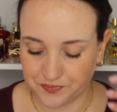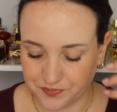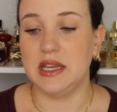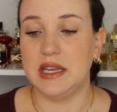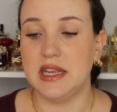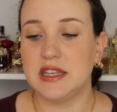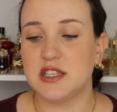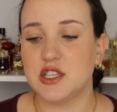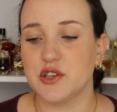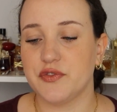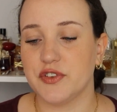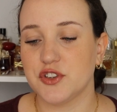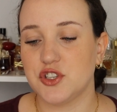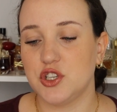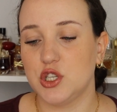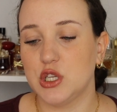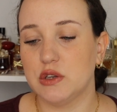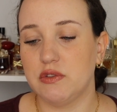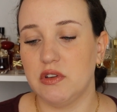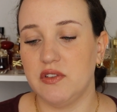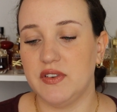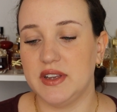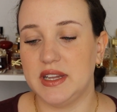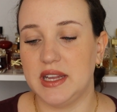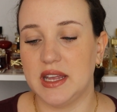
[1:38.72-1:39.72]
Inizio
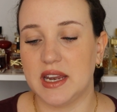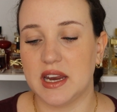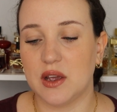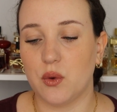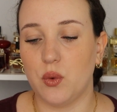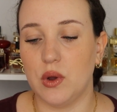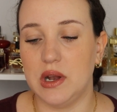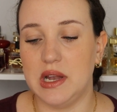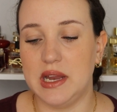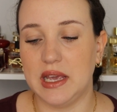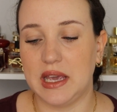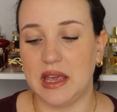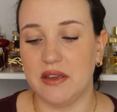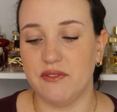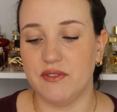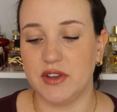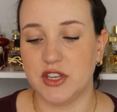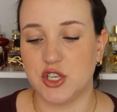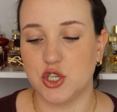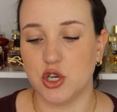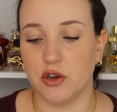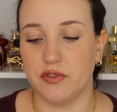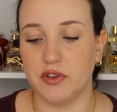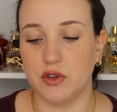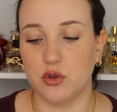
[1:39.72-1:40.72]
facendovi vedere quelli che
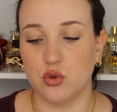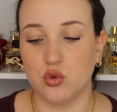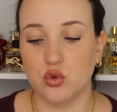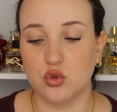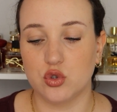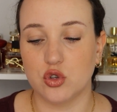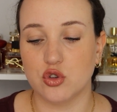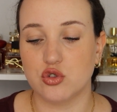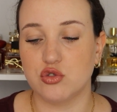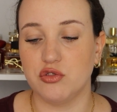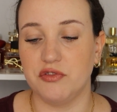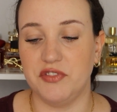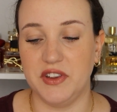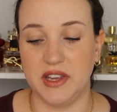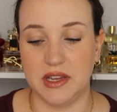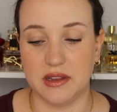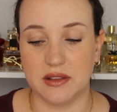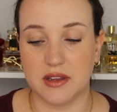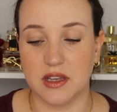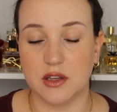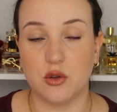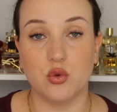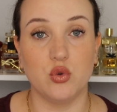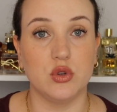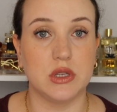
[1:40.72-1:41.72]
invece ho venduto su
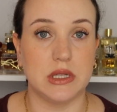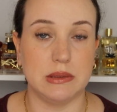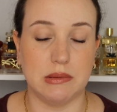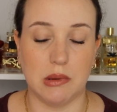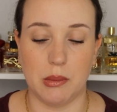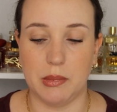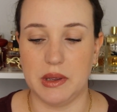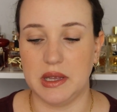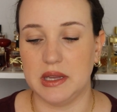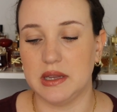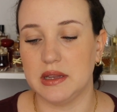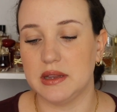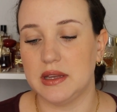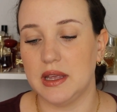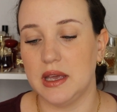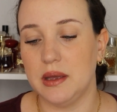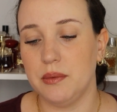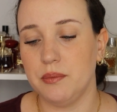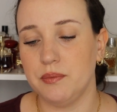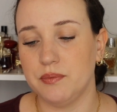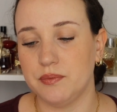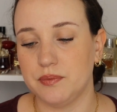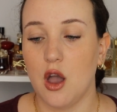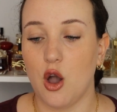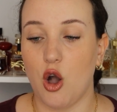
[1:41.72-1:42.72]
Vinted
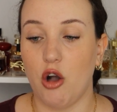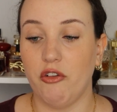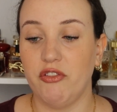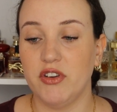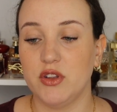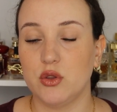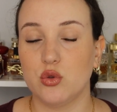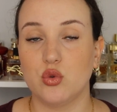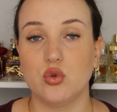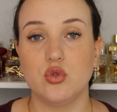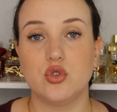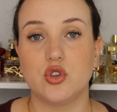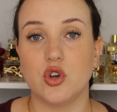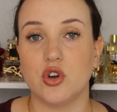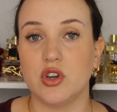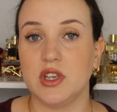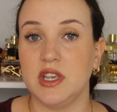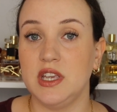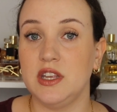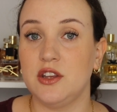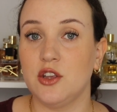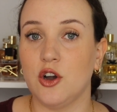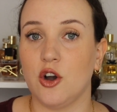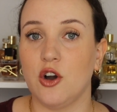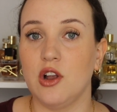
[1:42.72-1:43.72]
ultimamente. Ho venduto
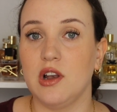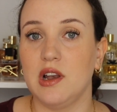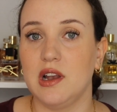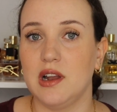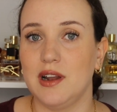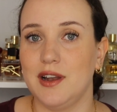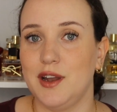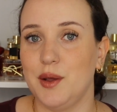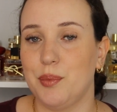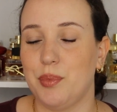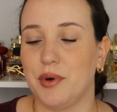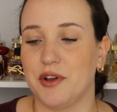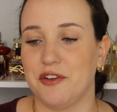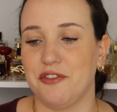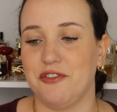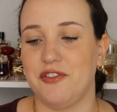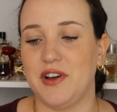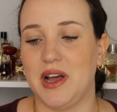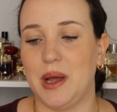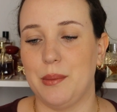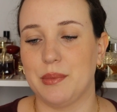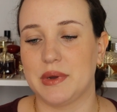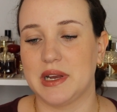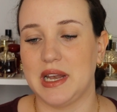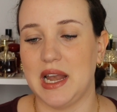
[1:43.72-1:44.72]
i doll Le
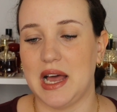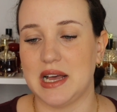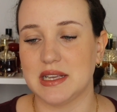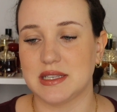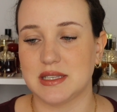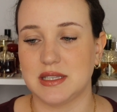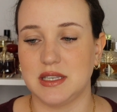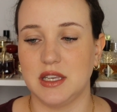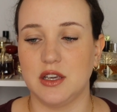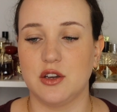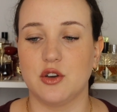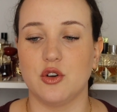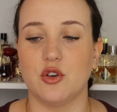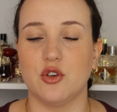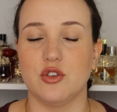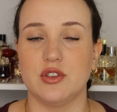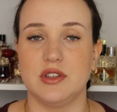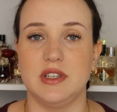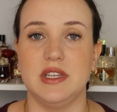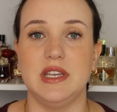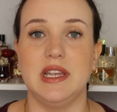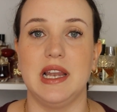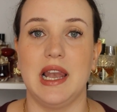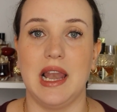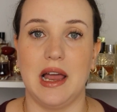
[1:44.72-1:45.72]
Parfum classico
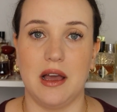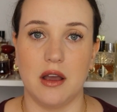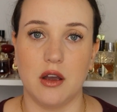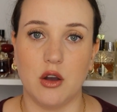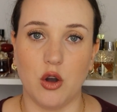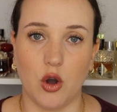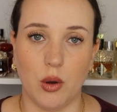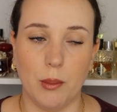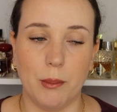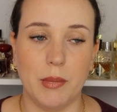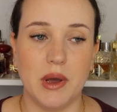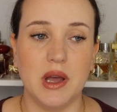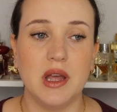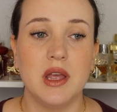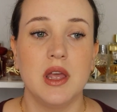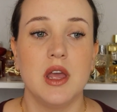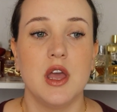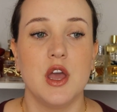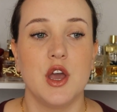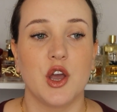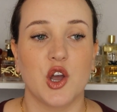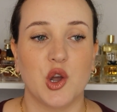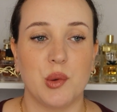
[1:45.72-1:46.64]
di Lancome.